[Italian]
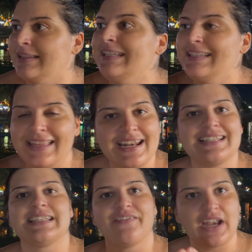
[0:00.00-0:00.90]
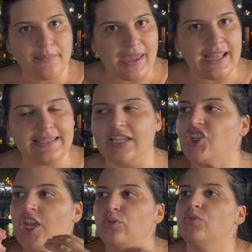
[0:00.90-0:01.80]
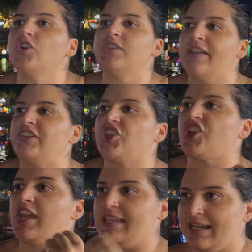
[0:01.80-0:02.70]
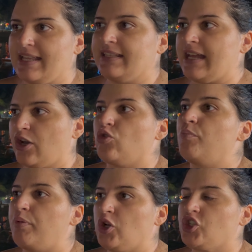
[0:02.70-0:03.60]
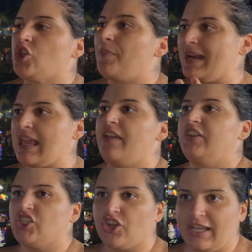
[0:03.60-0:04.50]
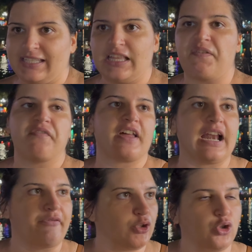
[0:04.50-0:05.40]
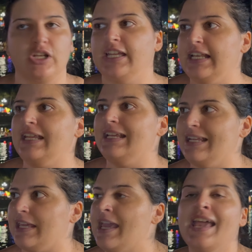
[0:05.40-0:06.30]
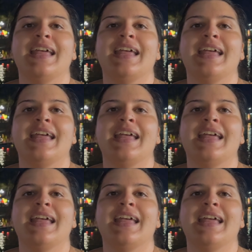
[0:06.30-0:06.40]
ti interessa veramente, cioè tu non devi scegliere di andare in un posto perché hai visto che ti devi fare la foto lì, lì, lì,